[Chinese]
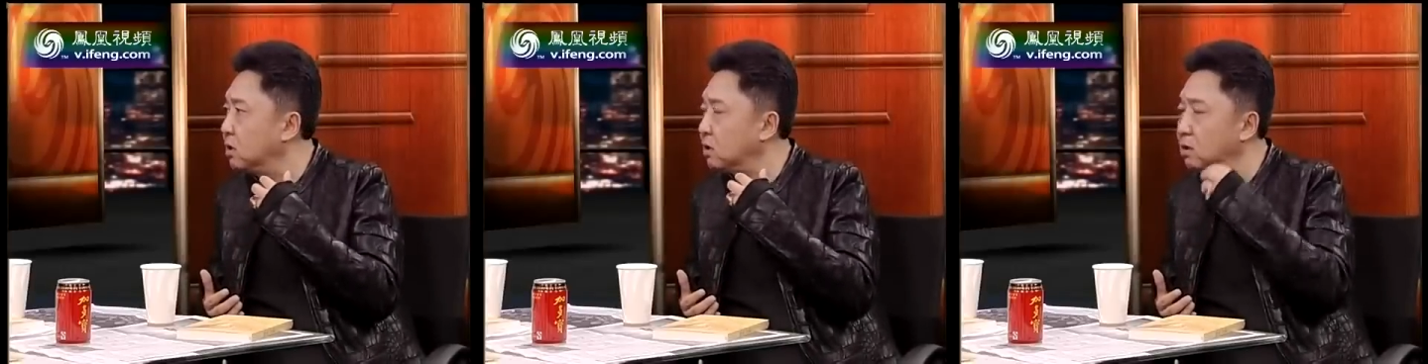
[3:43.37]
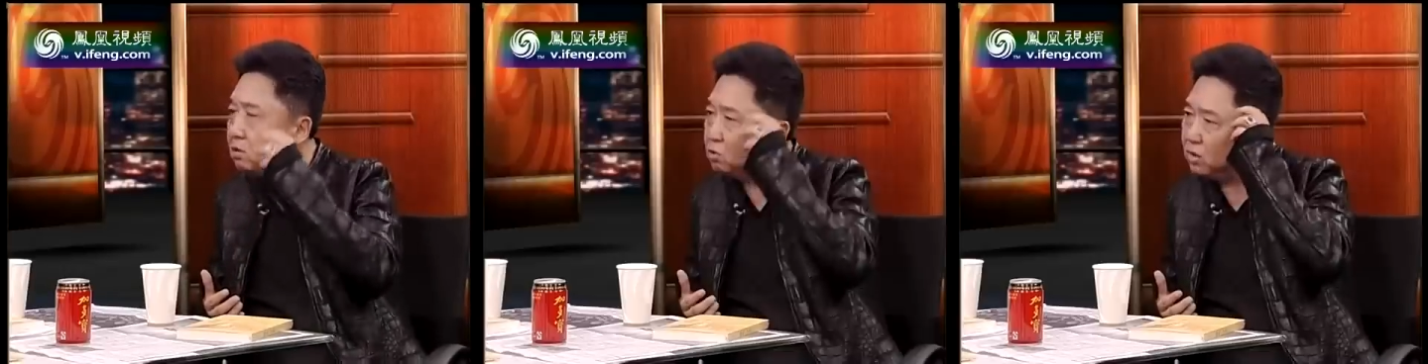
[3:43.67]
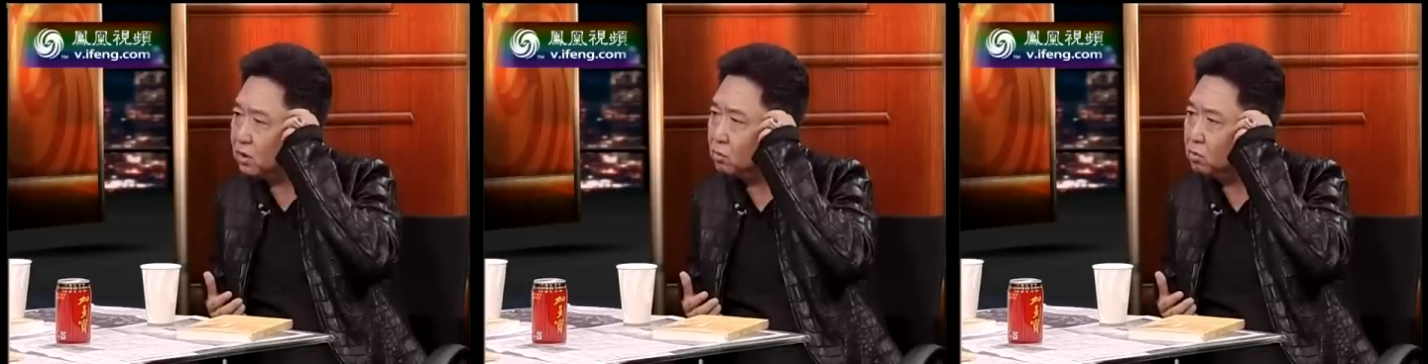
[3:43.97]
可能
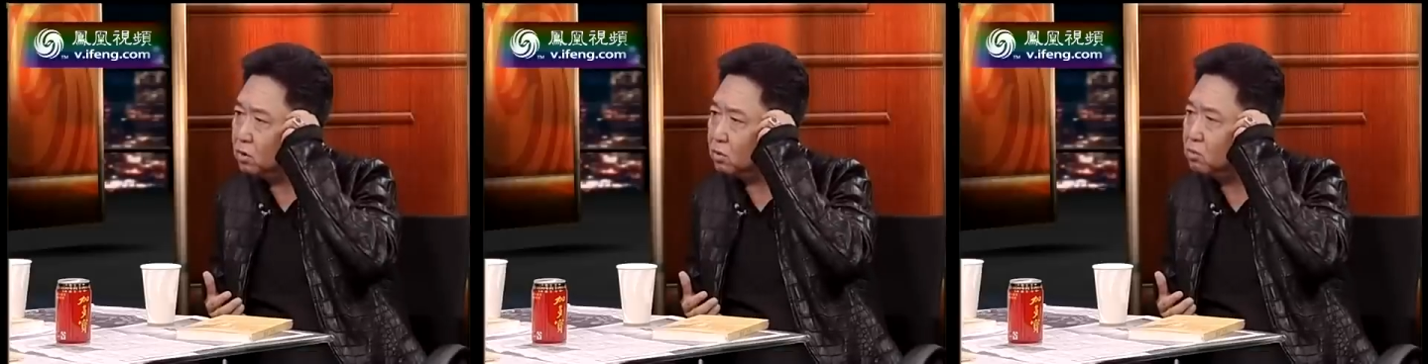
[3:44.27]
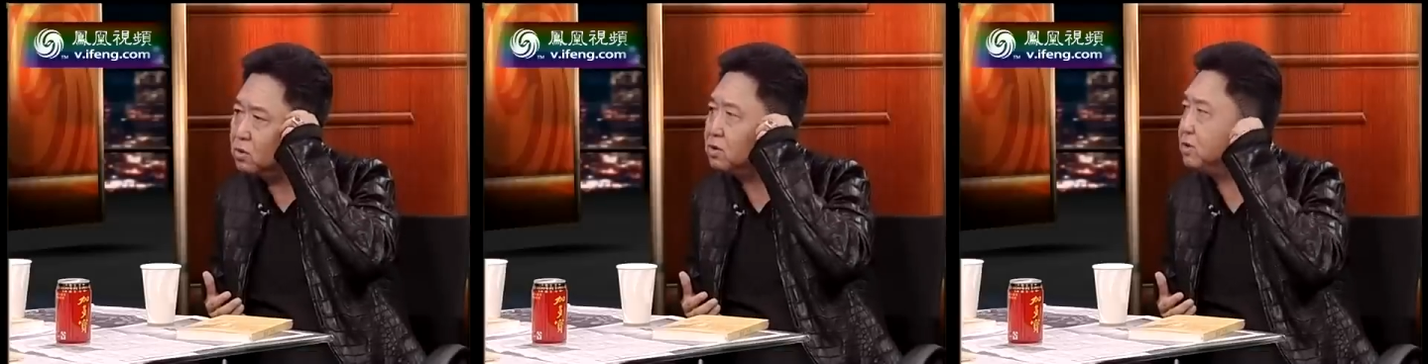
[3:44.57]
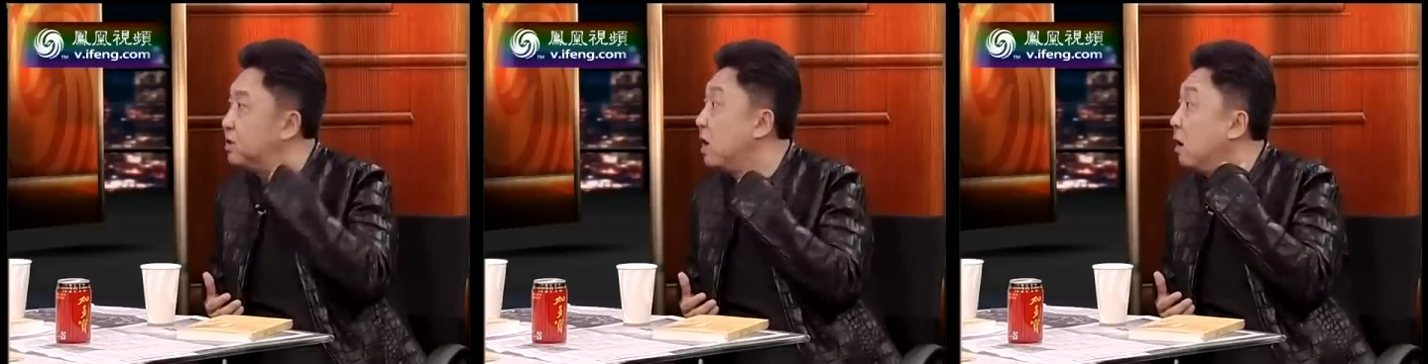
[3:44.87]
最多的东西
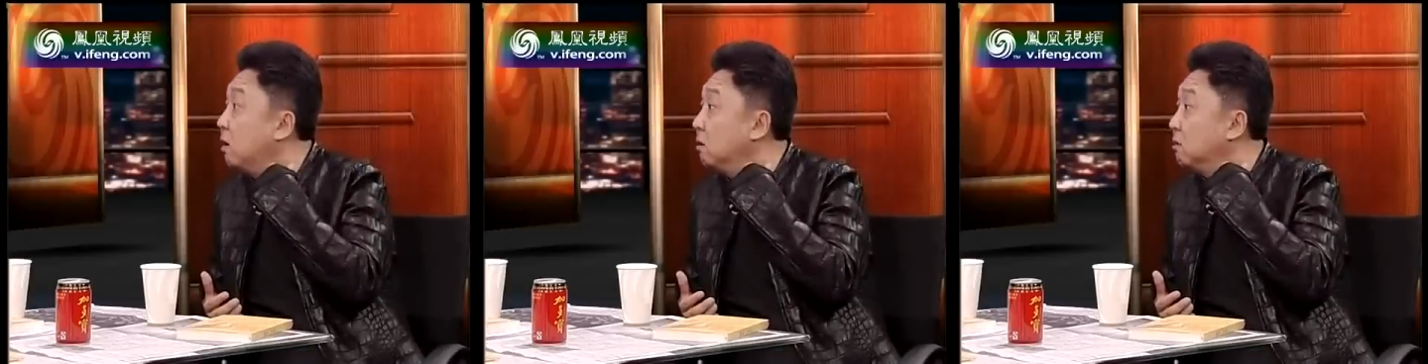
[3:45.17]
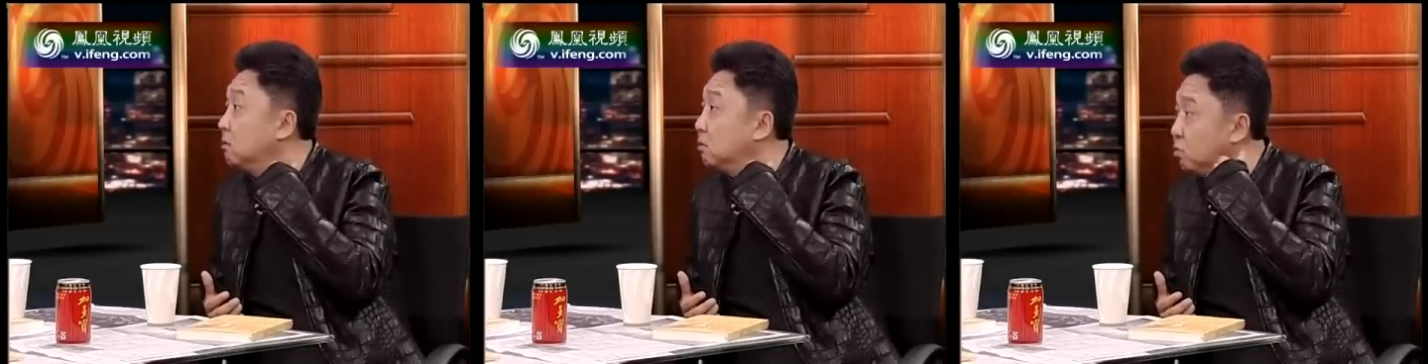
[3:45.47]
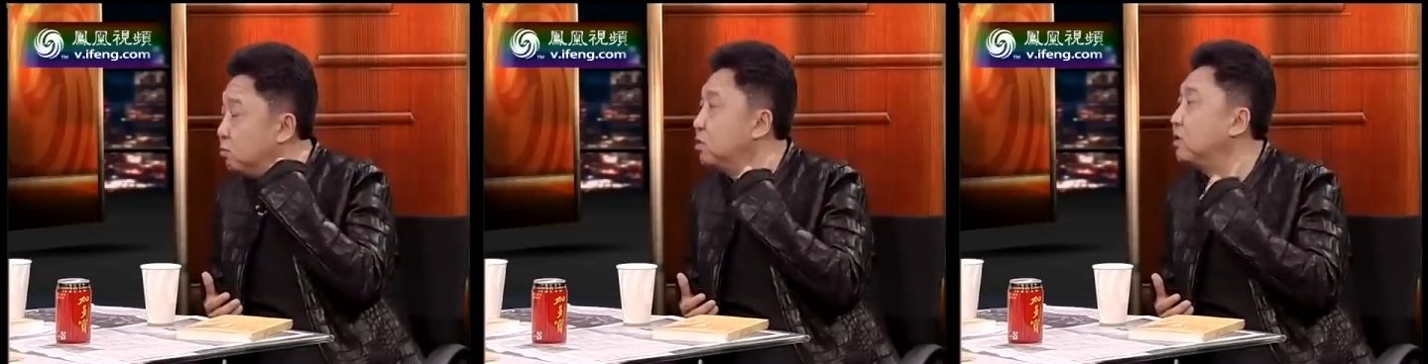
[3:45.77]
是想，
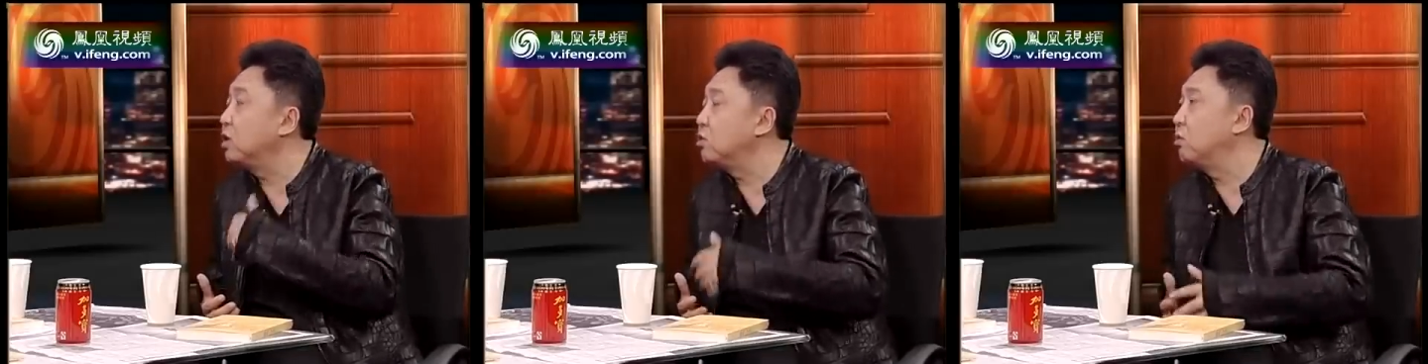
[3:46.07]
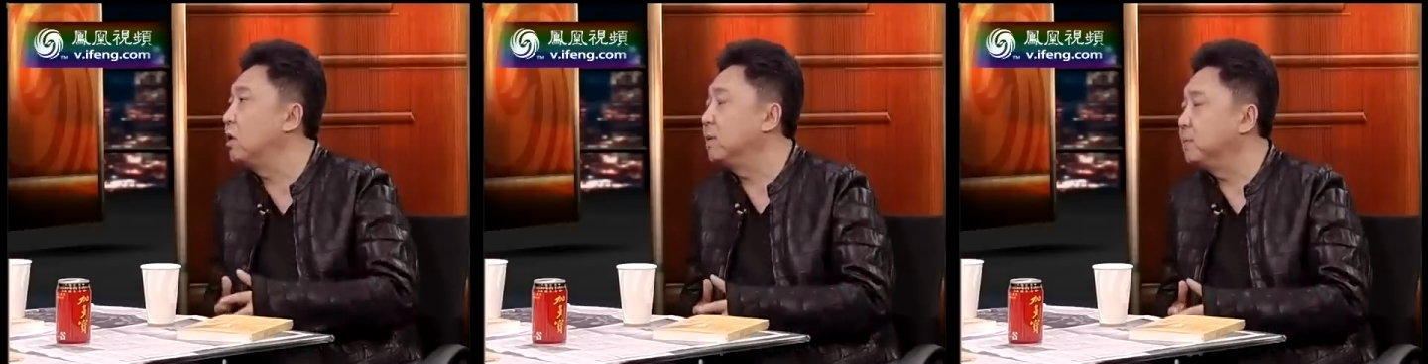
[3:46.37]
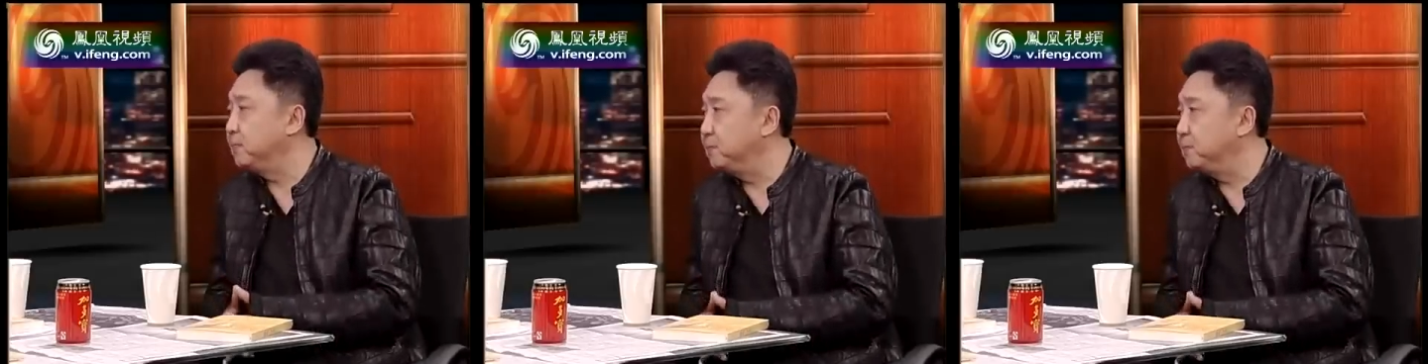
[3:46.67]
就不是在说了。